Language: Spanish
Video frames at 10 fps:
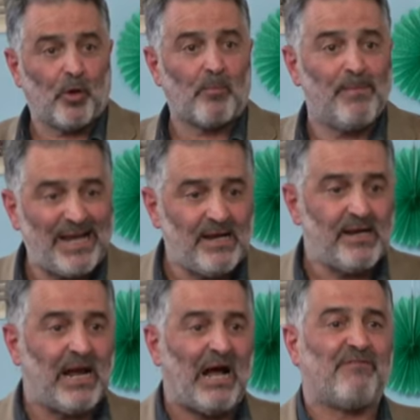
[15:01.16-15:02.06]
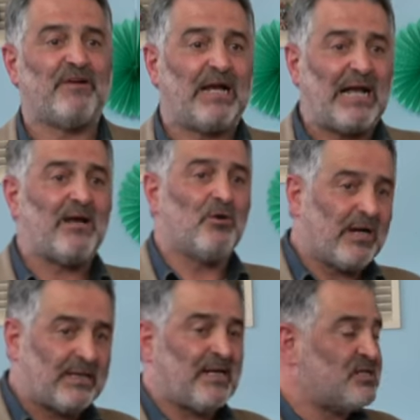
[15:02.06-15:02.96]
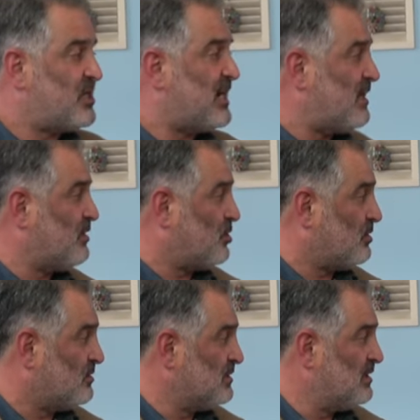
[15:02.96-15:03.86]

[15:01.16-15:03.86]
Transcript: por mil africanos que están llegando,